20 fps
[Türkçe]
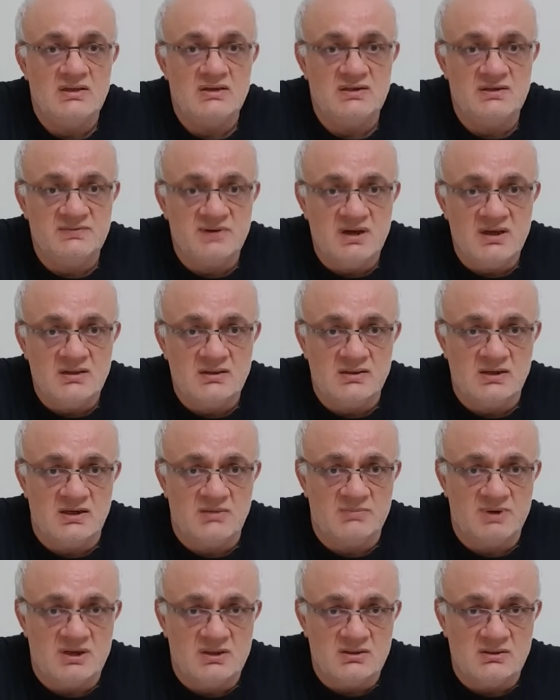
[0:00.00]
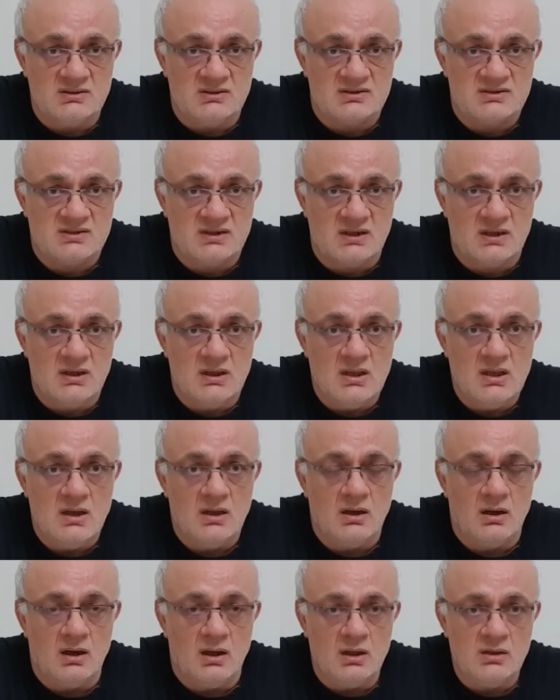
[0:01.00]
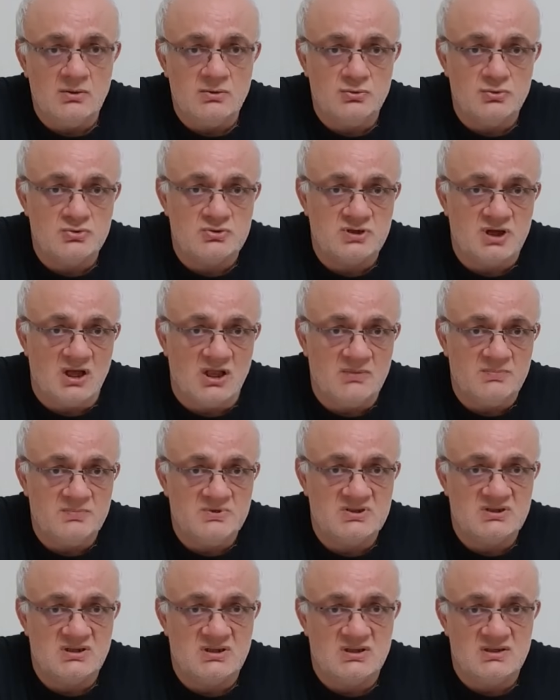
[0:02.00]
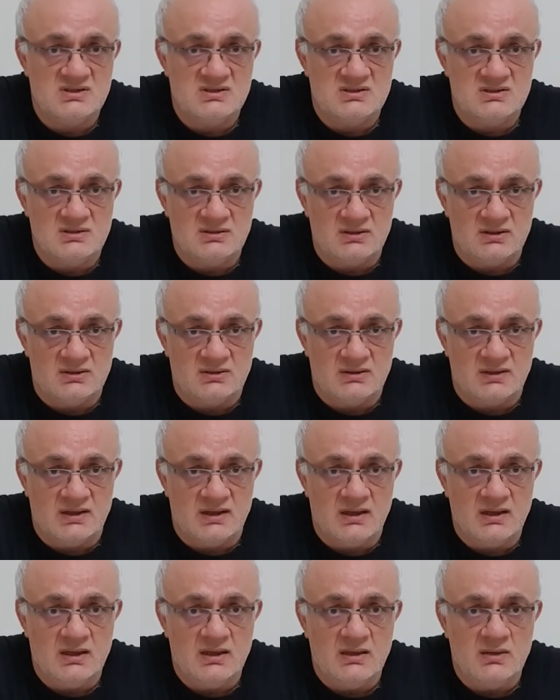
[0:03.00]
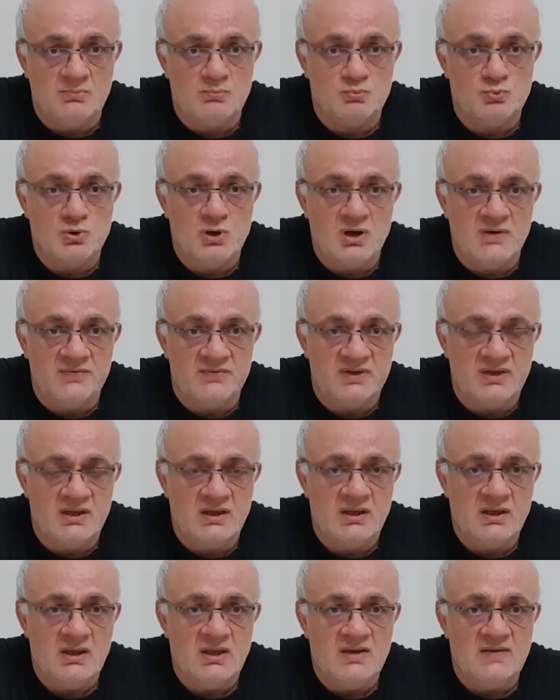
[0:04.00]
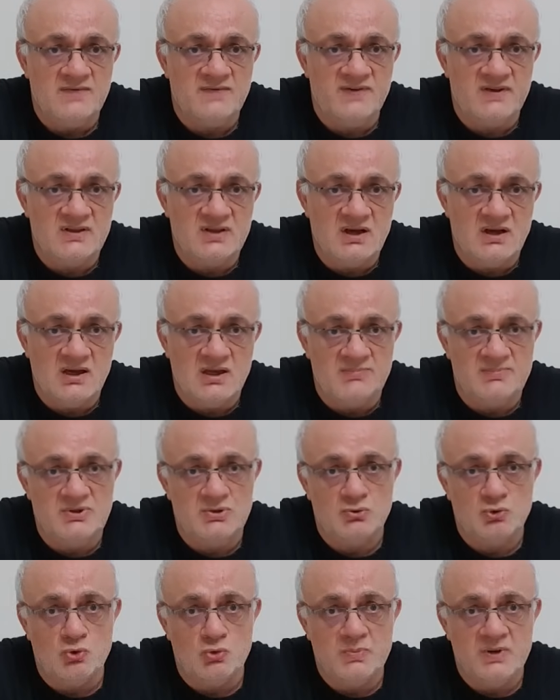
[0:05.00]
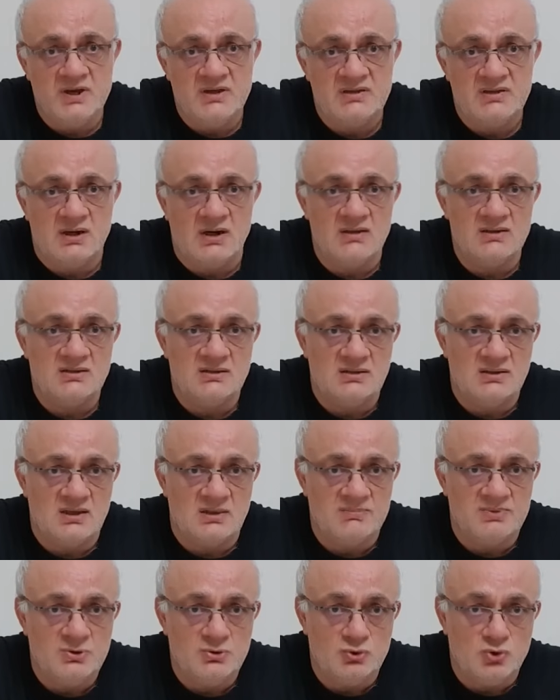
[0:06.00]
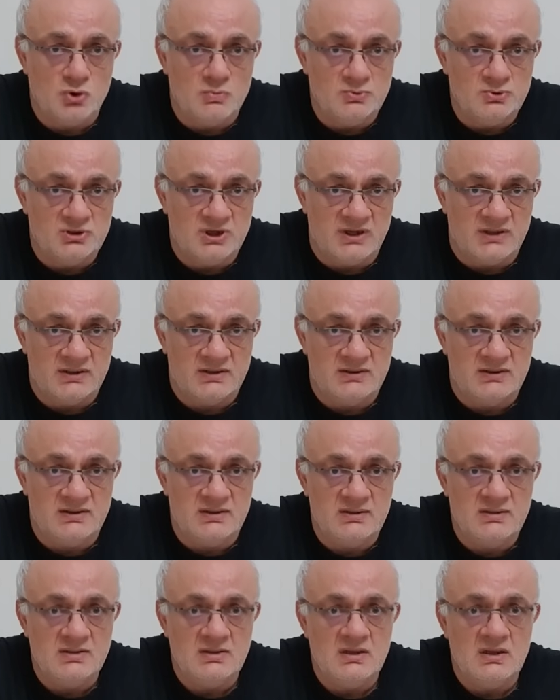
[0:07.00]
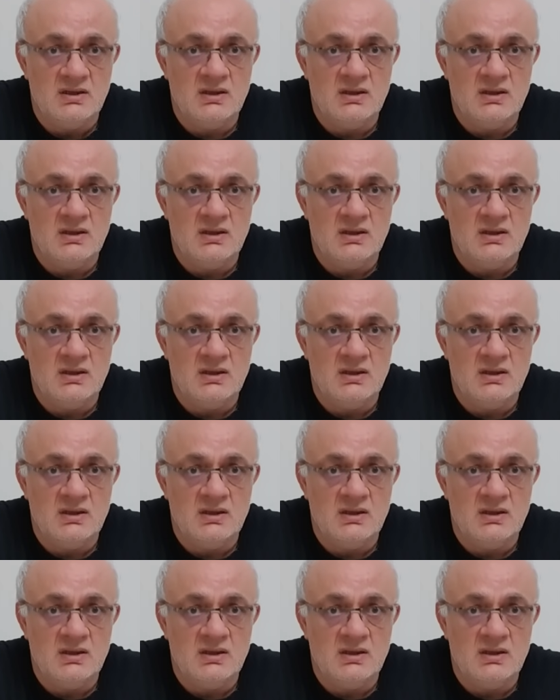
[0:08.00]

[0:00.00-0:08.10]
Rivayetlere bakılırsa 668 yılında Muaviye Fedale bin Ubeyd adında bir komutanını